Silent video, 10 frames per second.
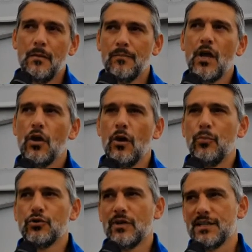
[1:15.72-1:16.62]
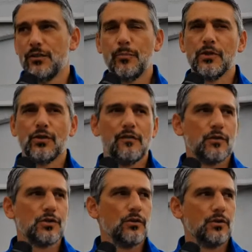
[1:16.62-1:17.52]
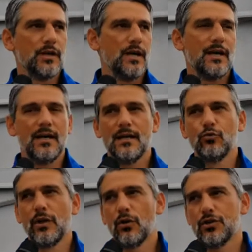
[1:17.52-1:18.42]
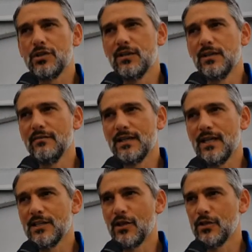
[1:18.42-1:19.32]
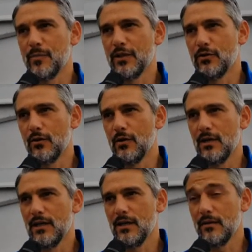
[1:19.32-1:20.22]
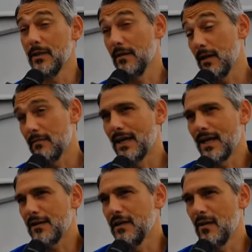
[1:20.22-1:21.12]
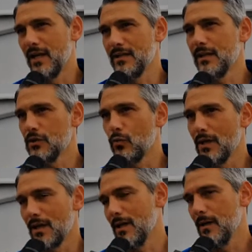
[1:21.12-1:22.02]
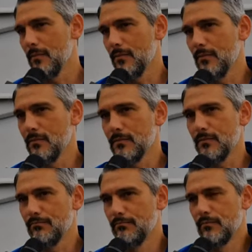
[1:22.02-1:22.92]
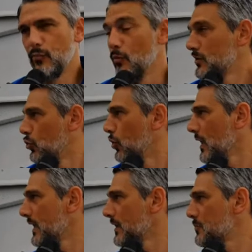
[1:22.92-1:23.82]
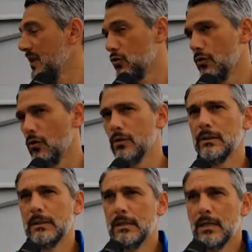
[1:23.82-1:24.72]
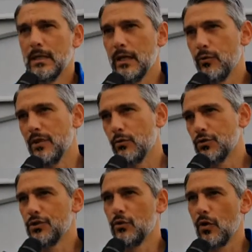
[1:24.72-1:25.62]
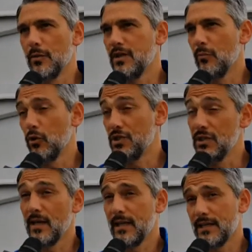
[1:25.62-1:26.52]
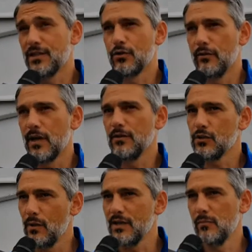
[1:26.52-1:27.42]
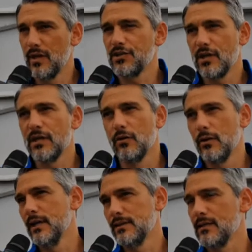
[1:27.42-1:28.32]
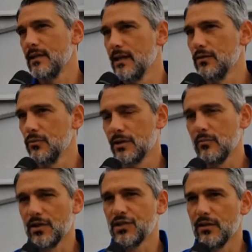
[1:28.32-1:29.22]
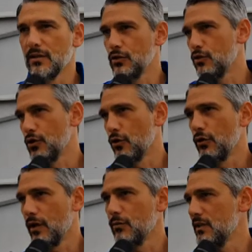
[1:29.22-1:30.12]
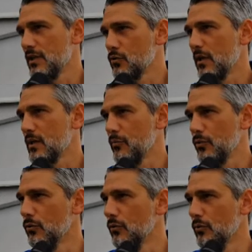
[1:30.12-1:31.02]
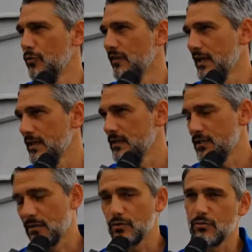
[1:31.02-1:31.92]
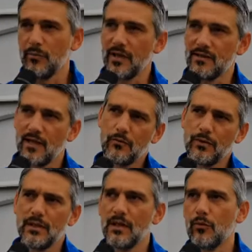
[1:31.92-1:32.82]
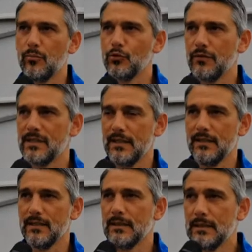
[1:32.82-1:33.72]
No, no, può giocarsi. Io penso che il Frosinone ha due grossi vantaggi rispetto a, vabbè, anagraficamente è una squadra mh, mm, più matura anche rispetto a noi e quindi questo sicuramente può incidere, anche se troverà una squadra il Brescia che lo è altrettanto, perché il Brescia nel nostro girone era una delle squadre più, più vecchie, diciamo, insomma, per età, quindi da quel punto di vista lì